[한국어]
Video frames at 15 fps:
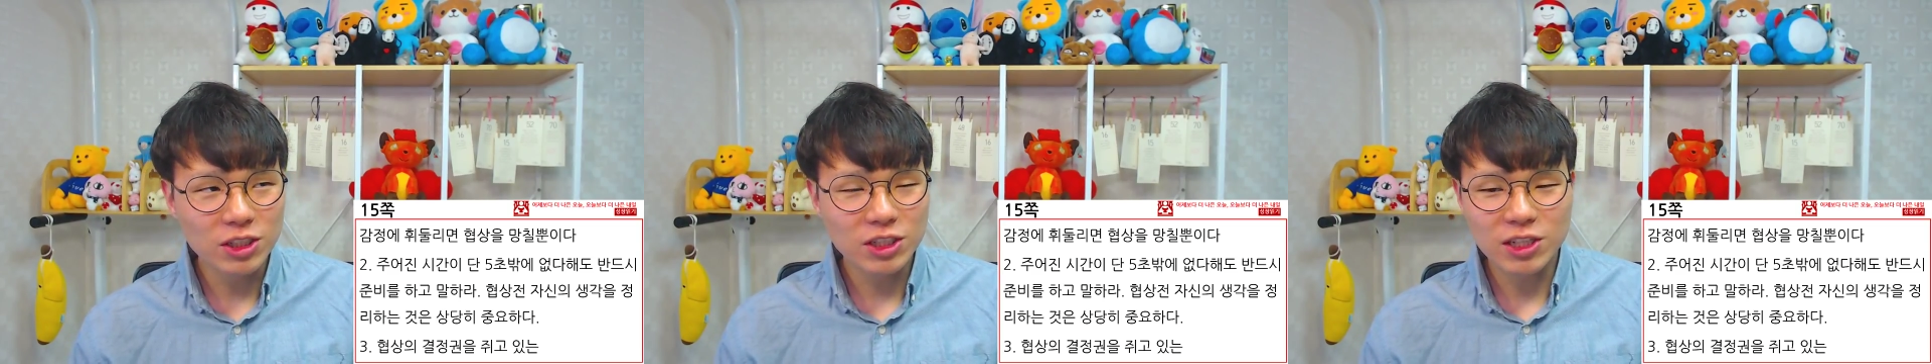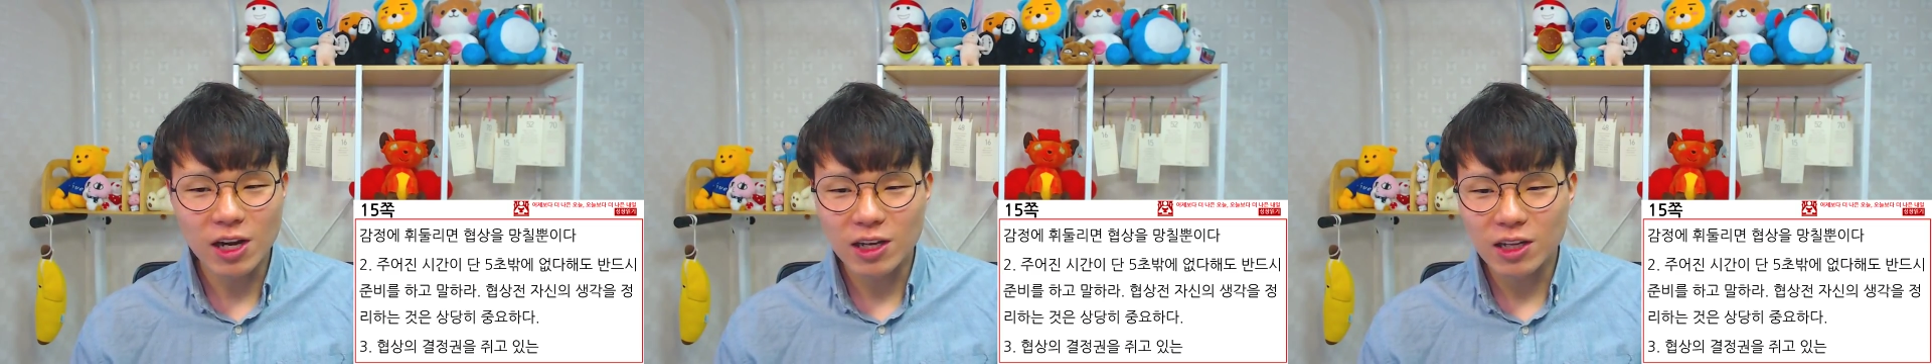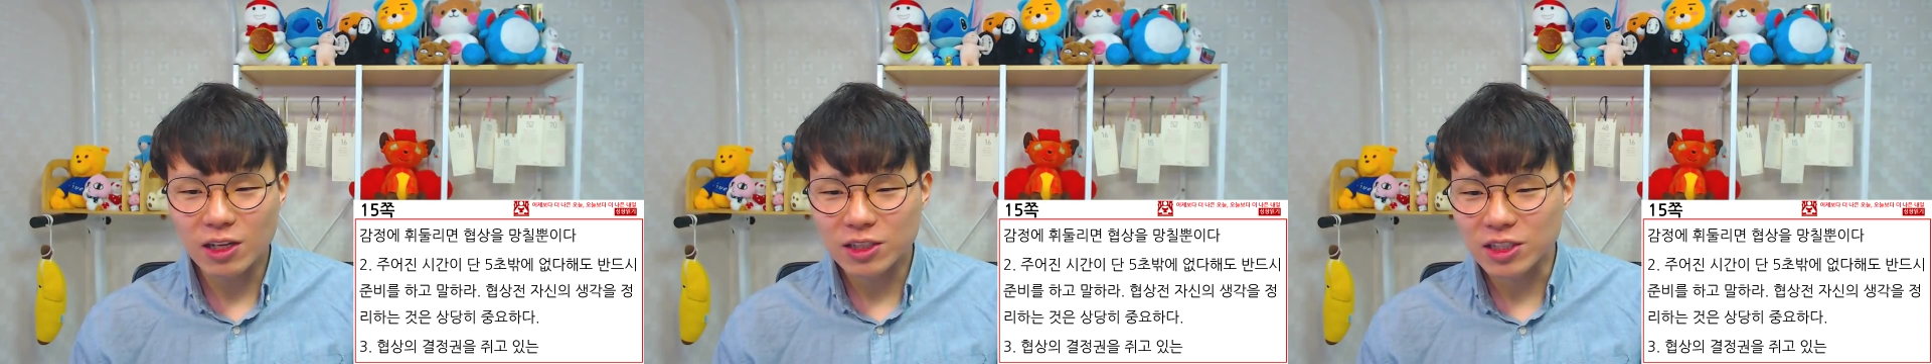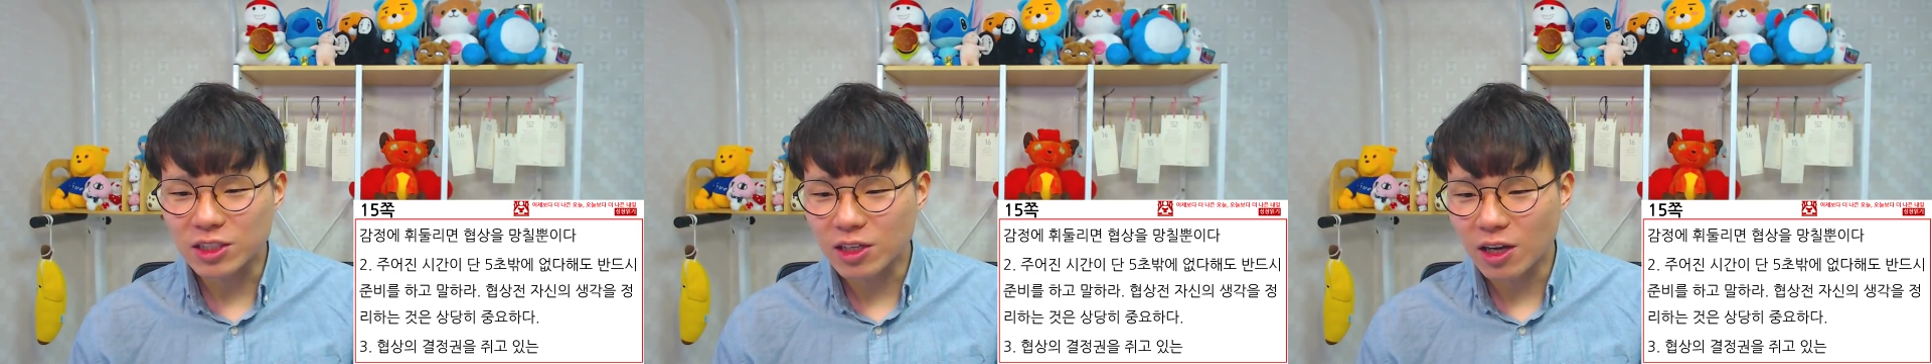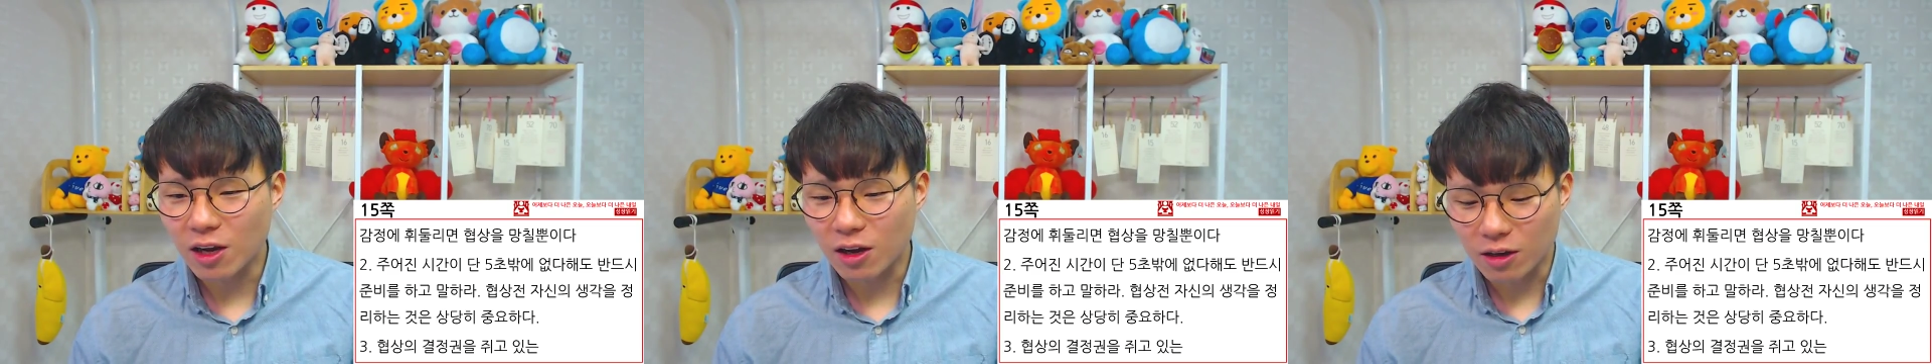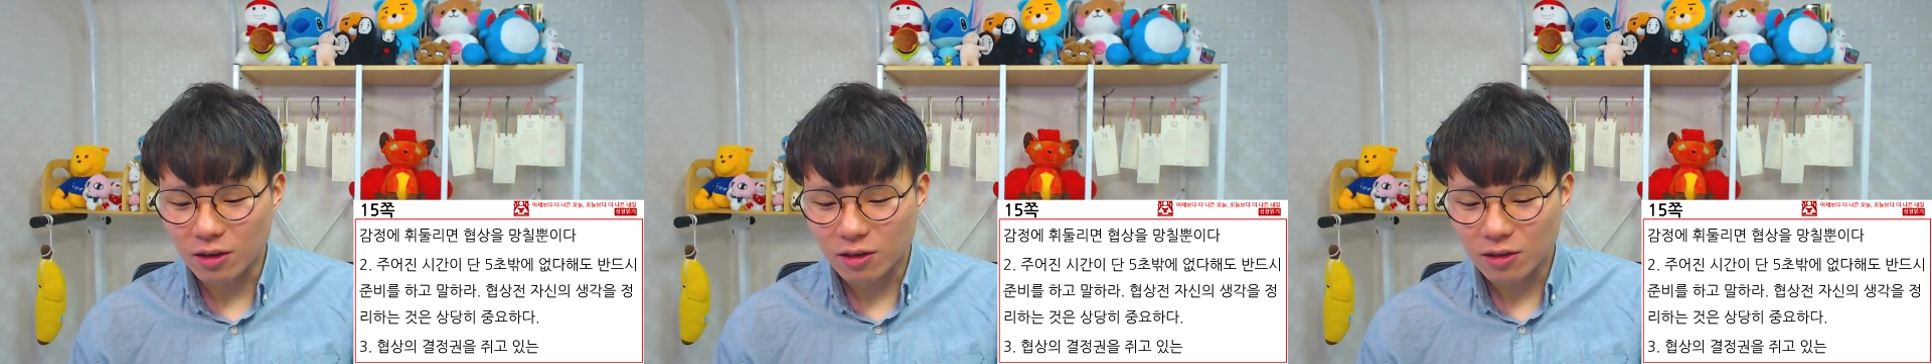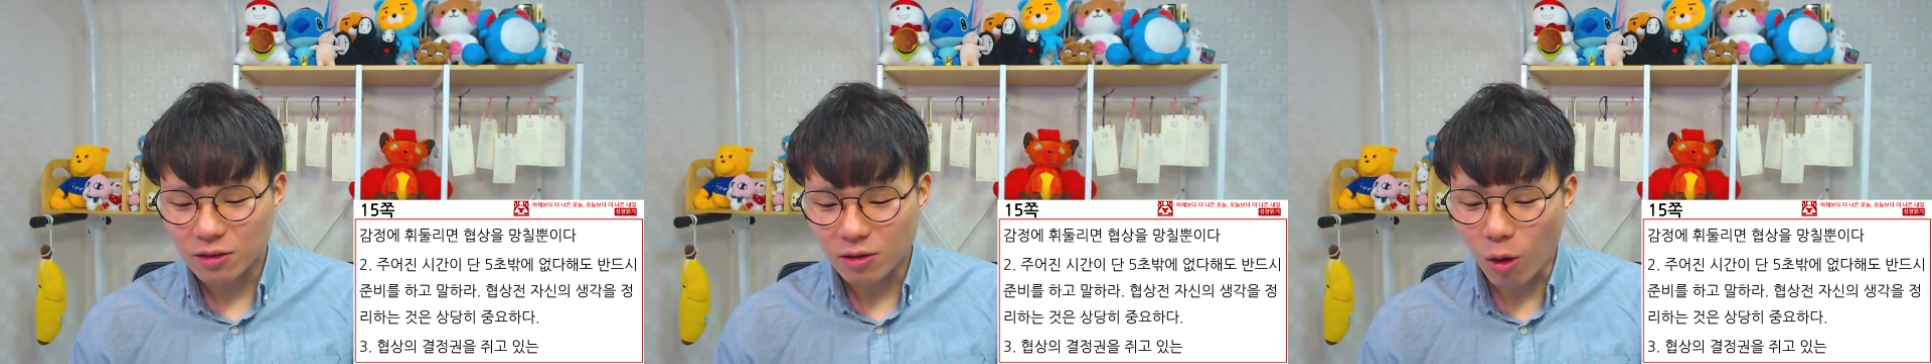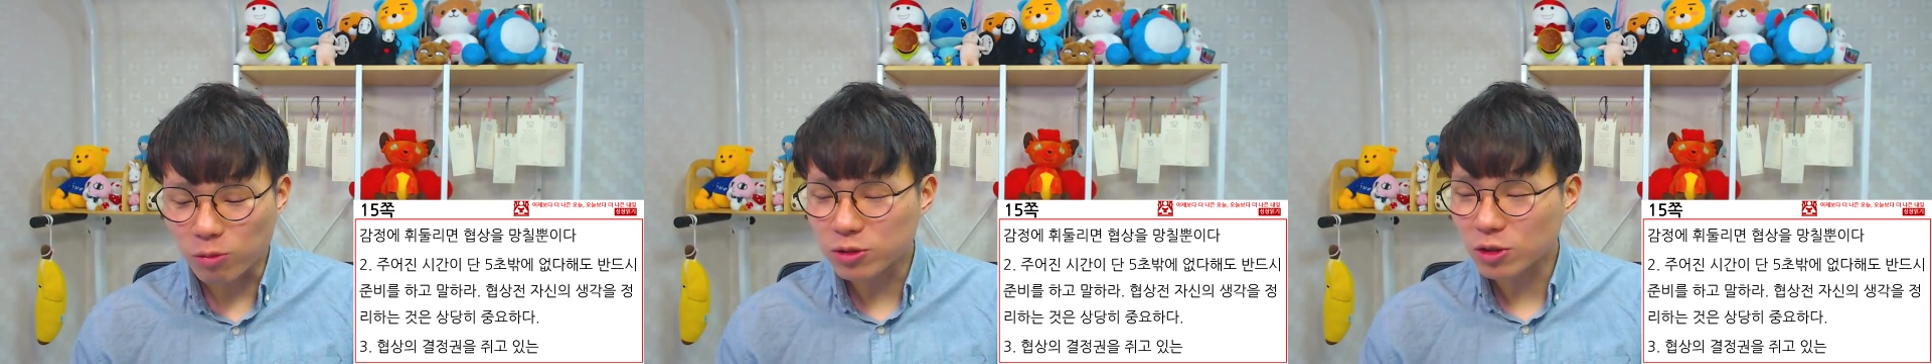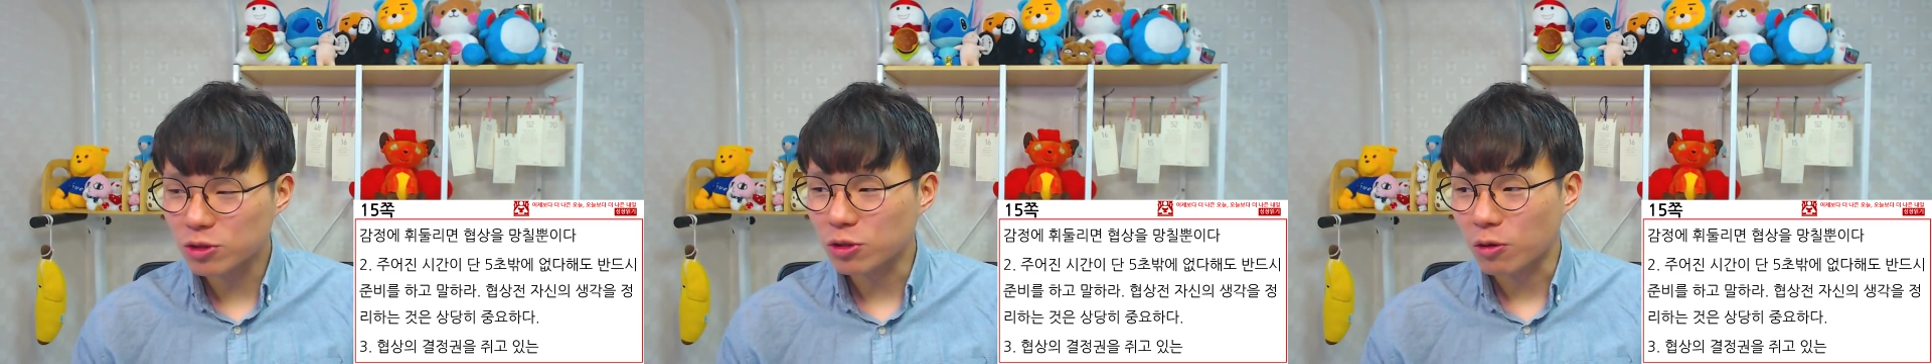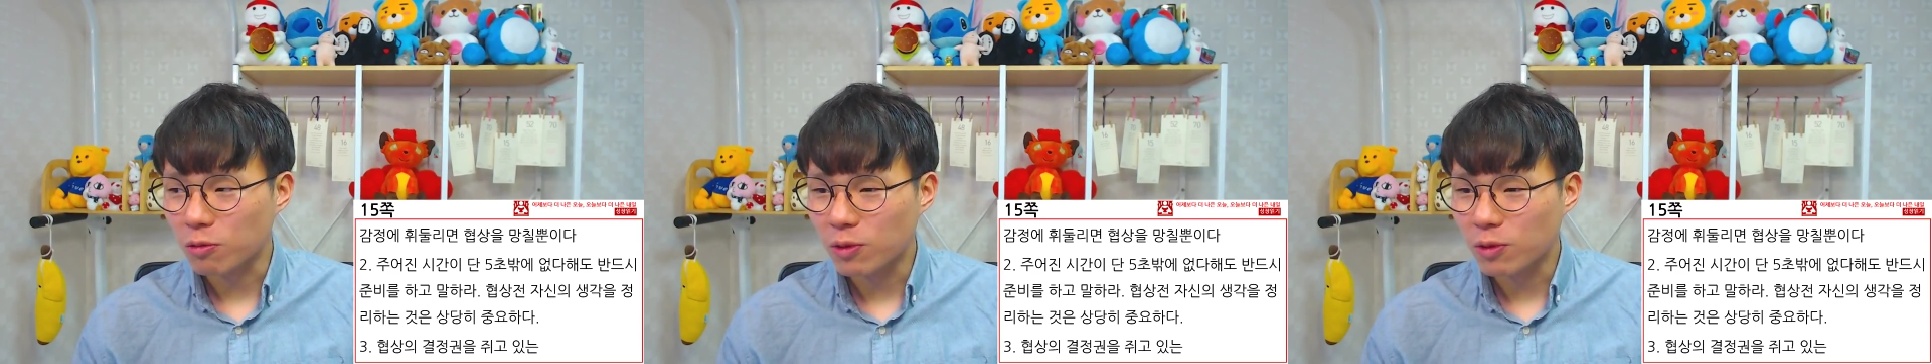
시간이 진짜 없었죠.